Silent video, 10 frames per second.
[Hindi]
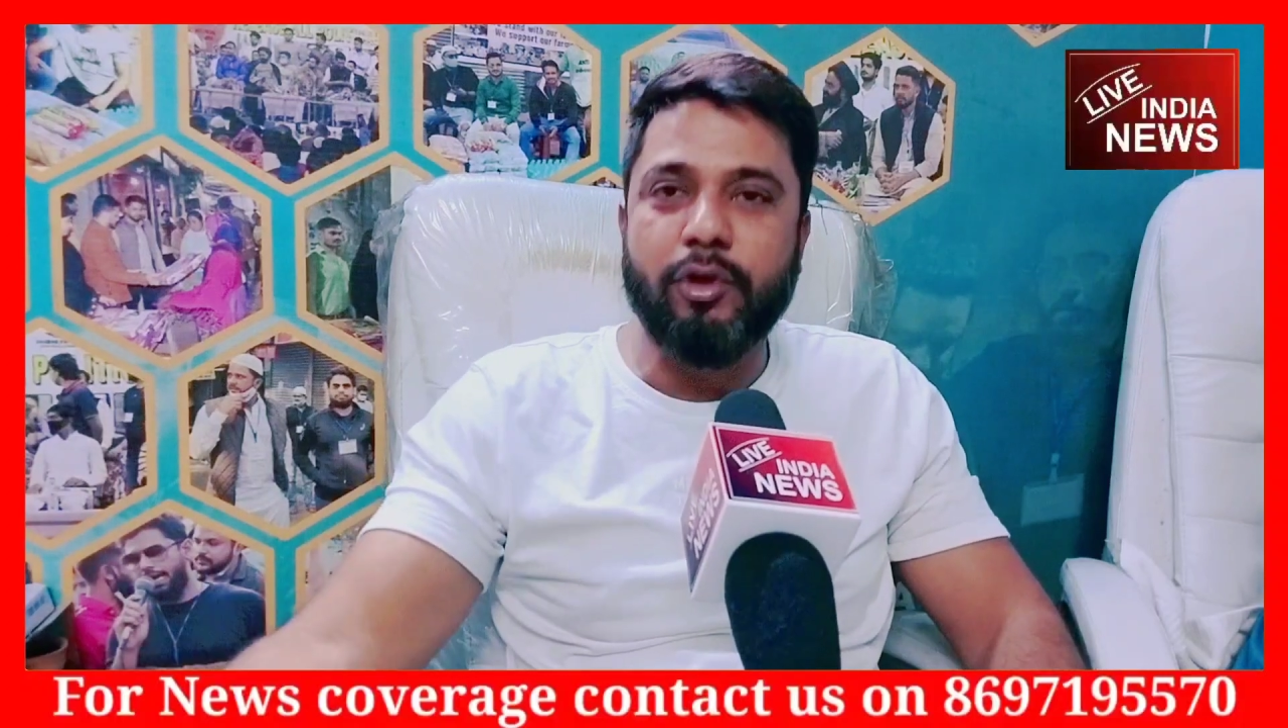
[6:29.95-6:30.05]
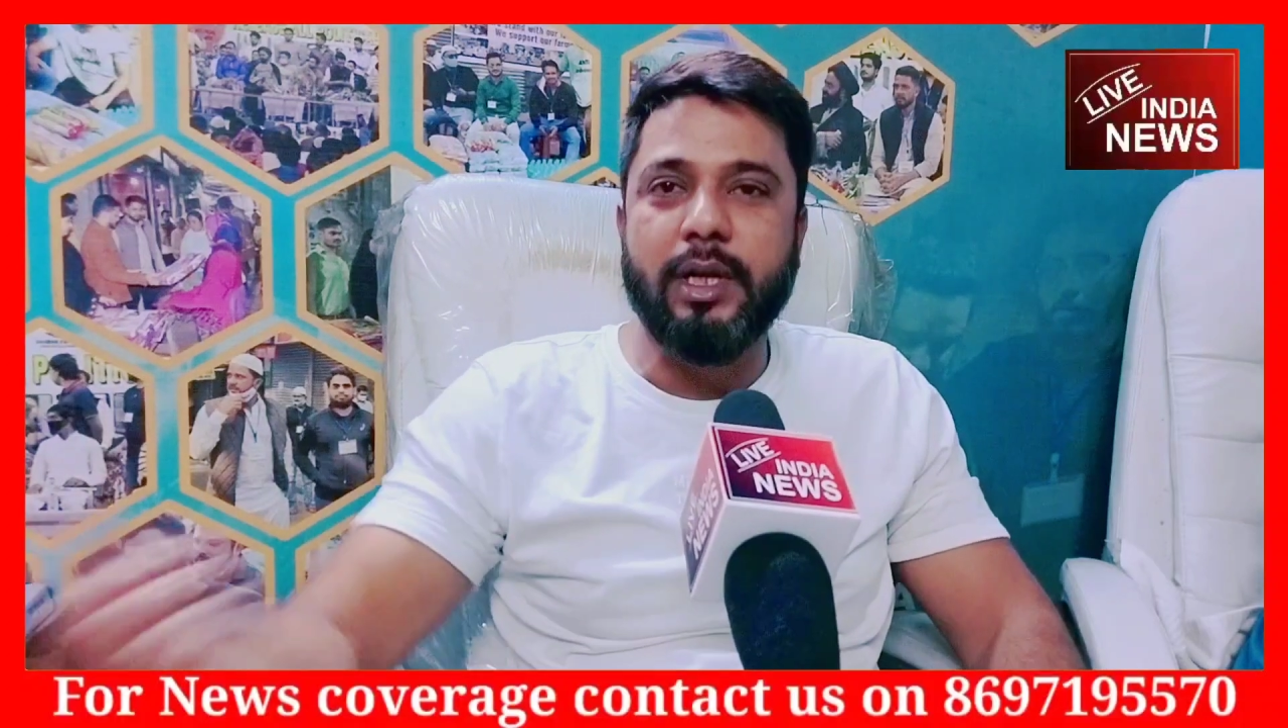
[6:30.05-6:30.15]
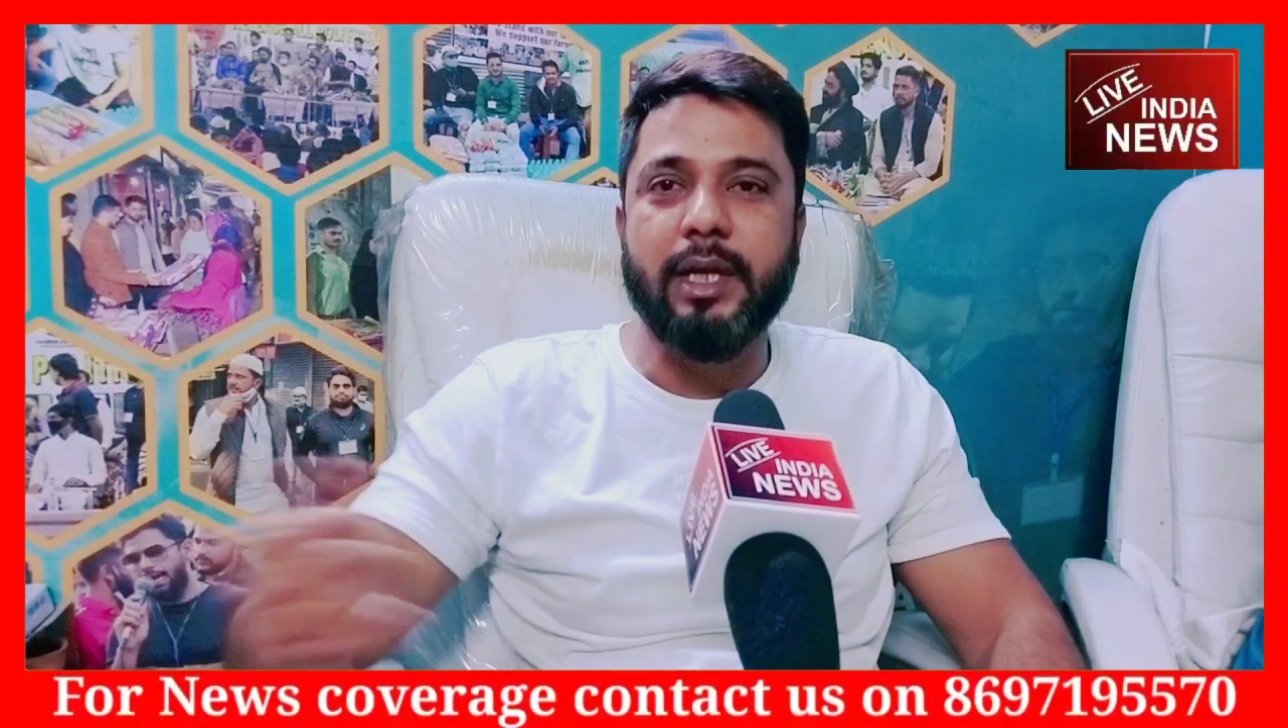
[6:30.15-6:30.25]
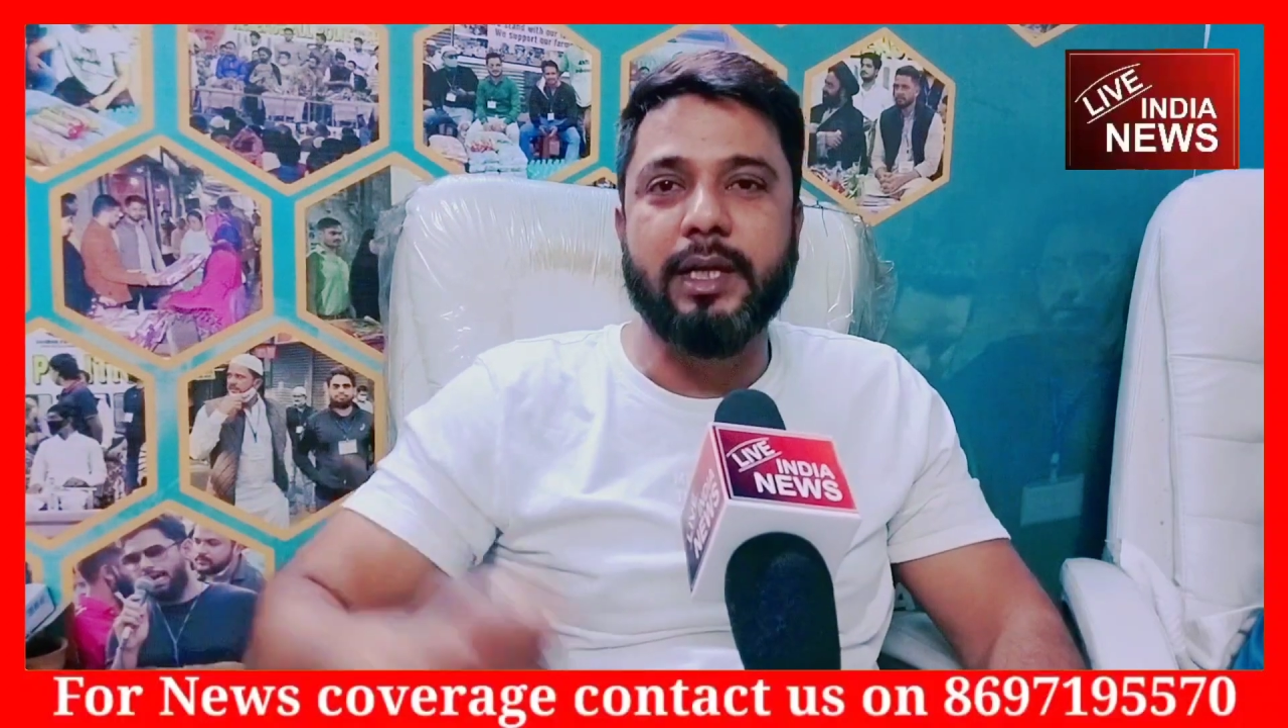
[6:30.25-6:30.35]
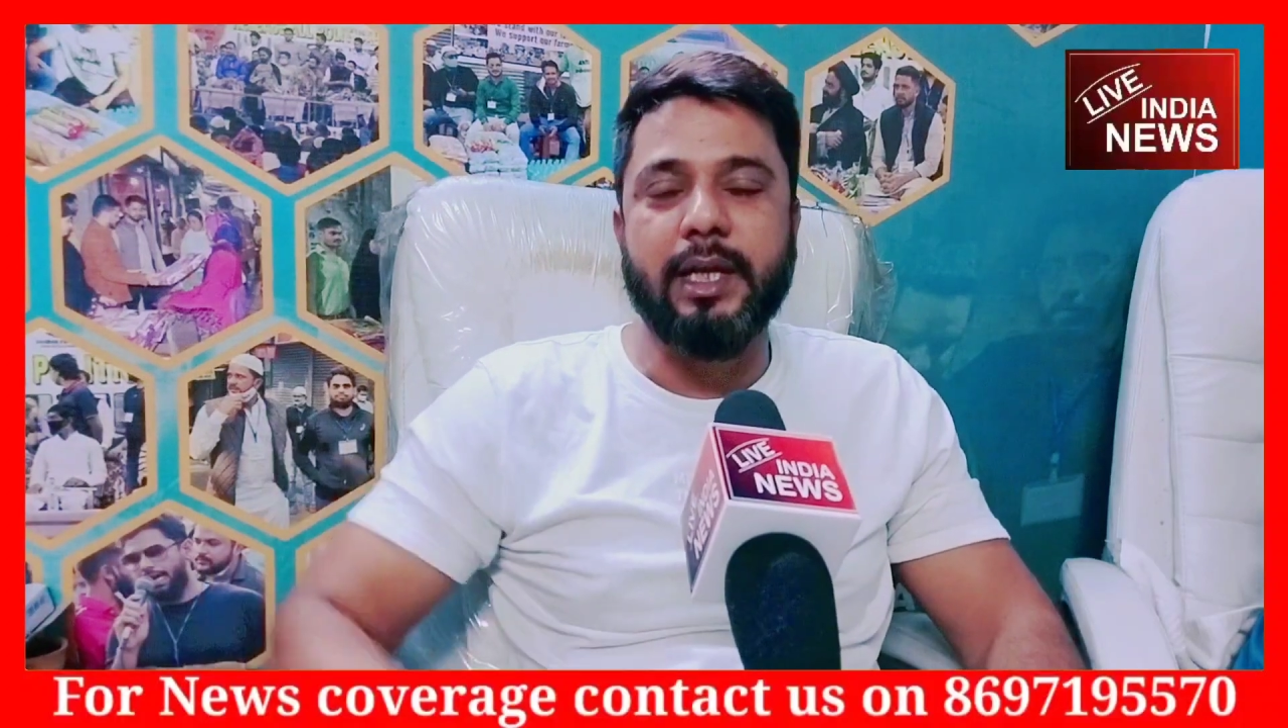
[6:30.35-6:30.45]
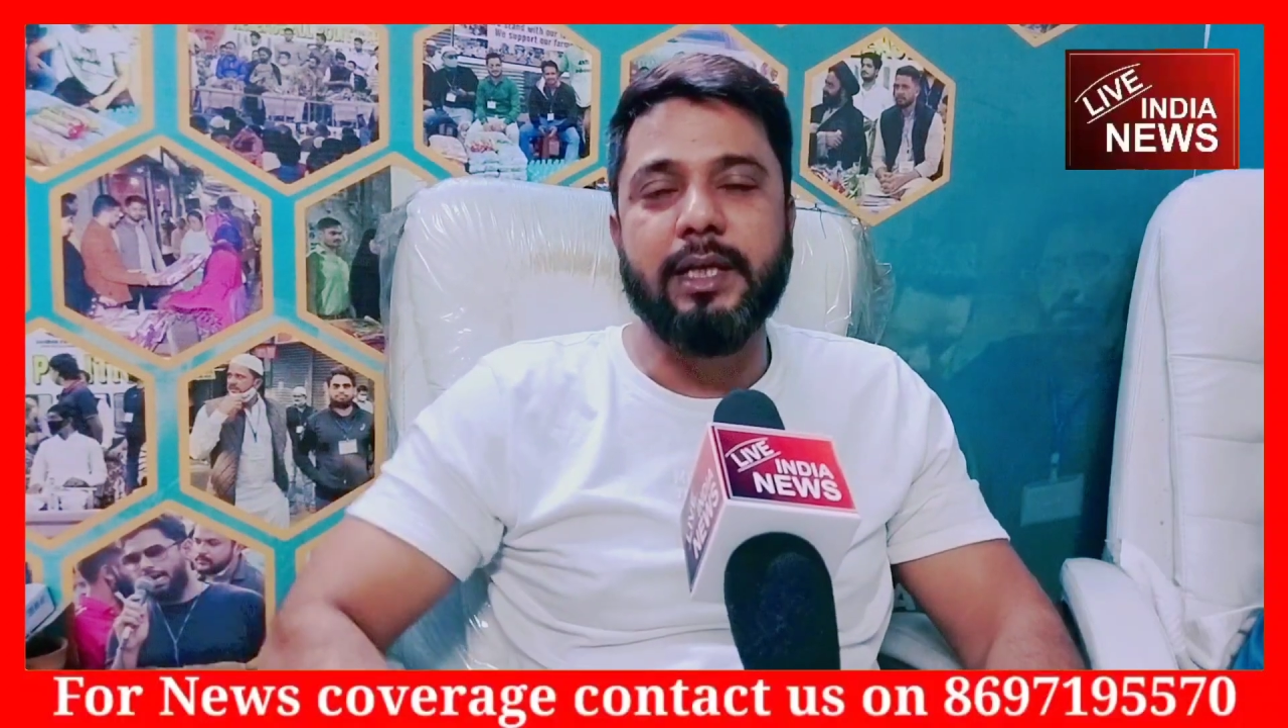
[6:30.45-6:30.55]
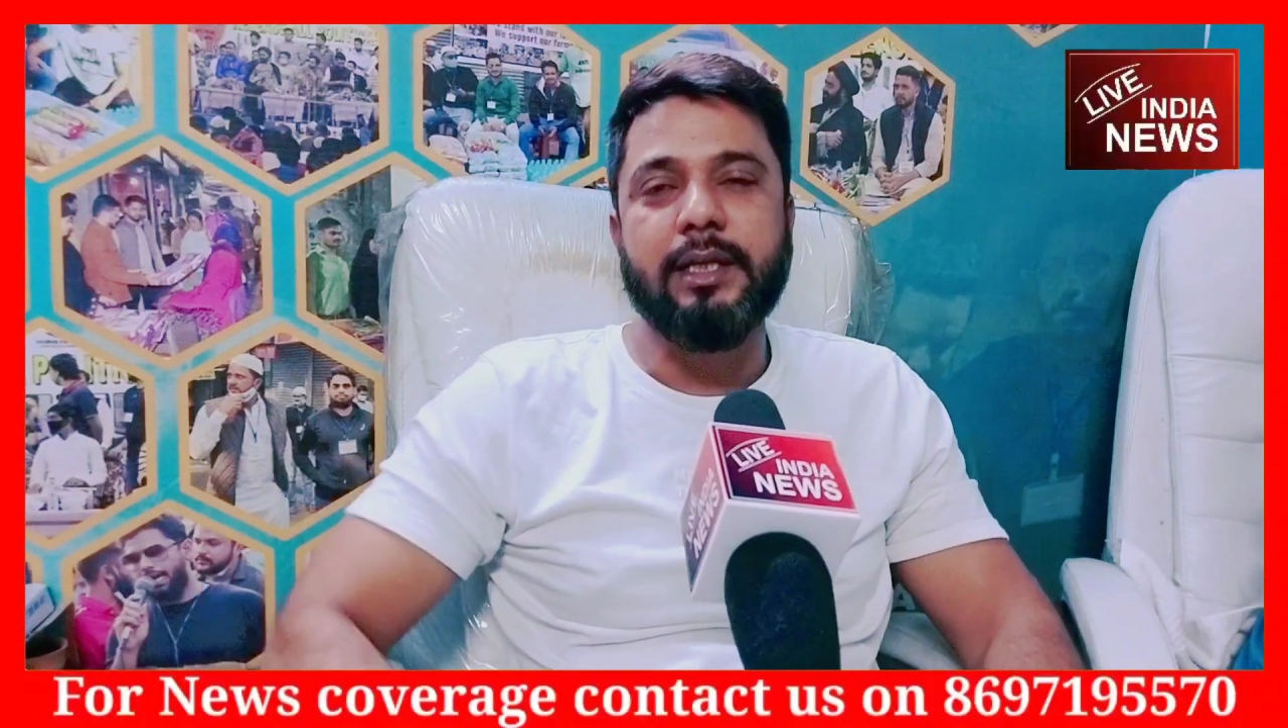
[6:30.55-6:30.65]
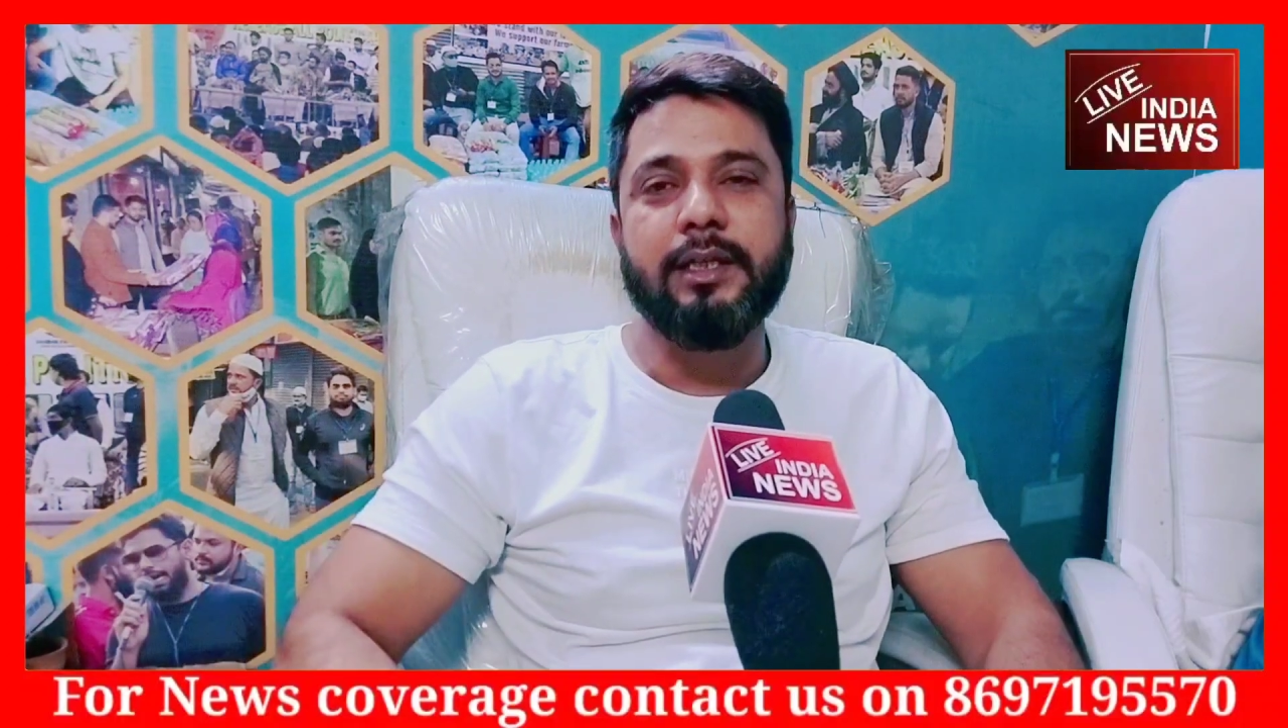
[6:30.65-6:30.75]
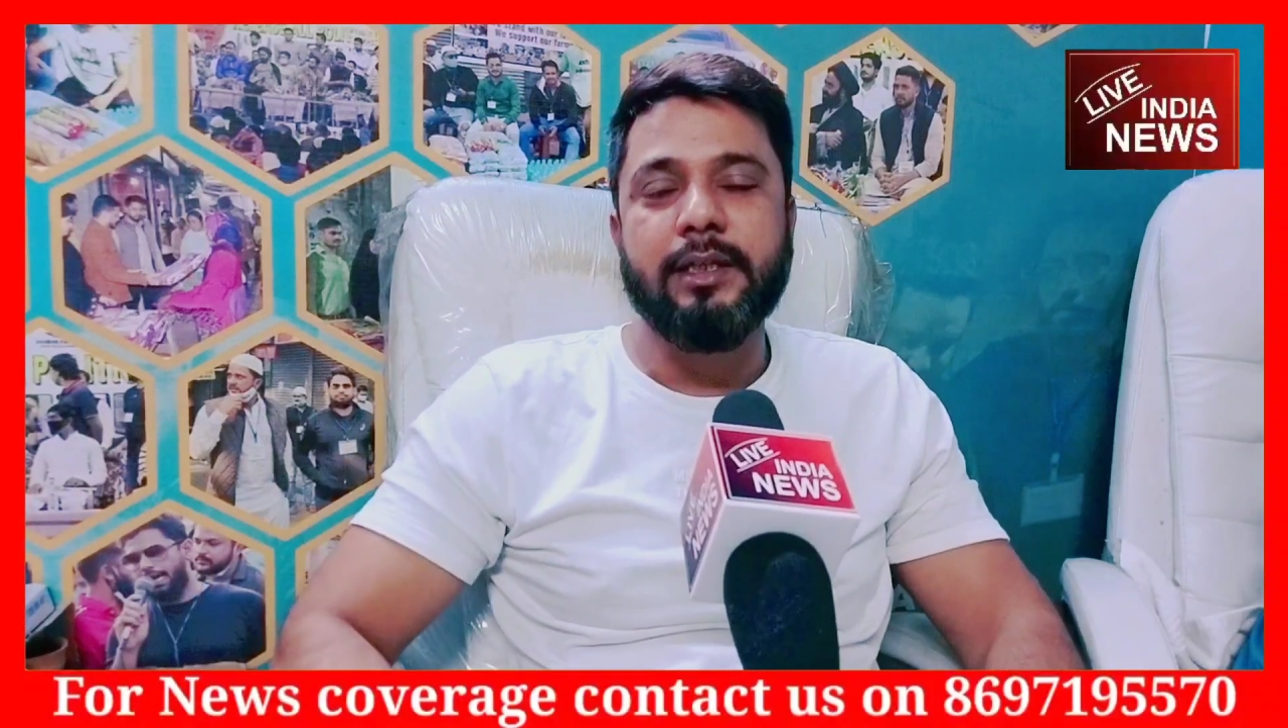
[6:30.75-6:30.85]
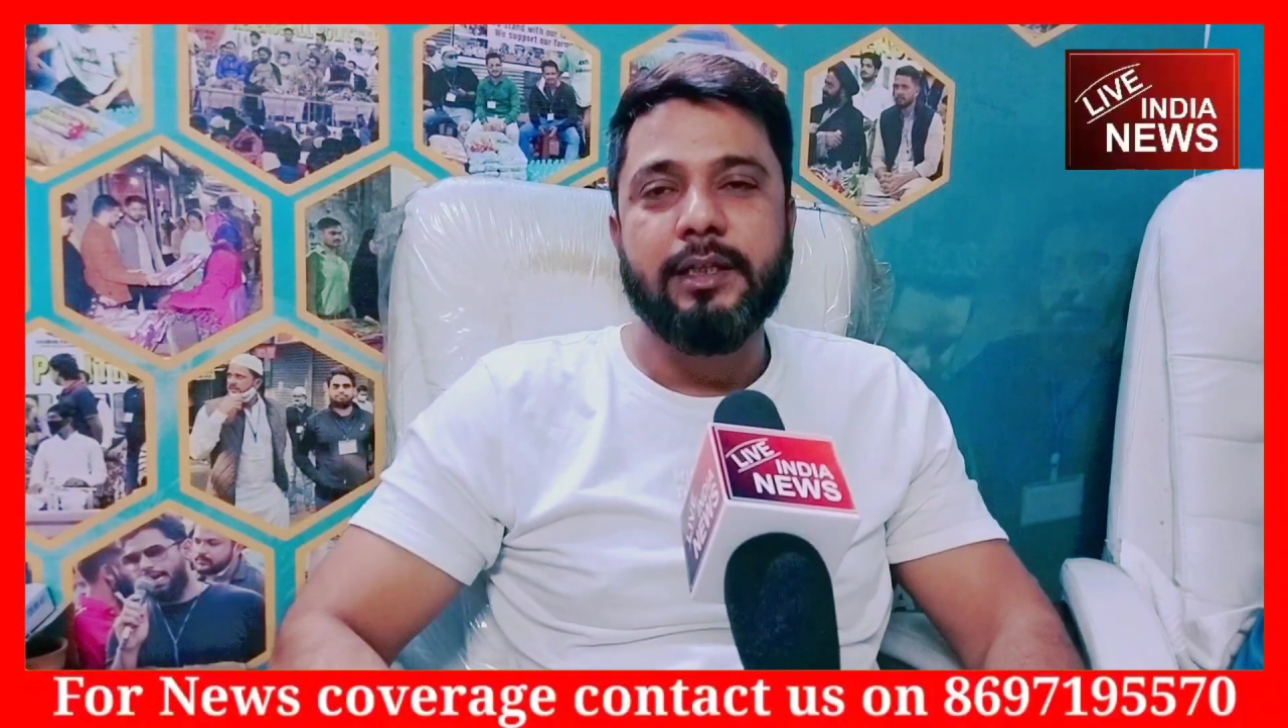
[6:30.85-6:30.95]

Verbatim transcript: बोल रहे हैं कि नहीं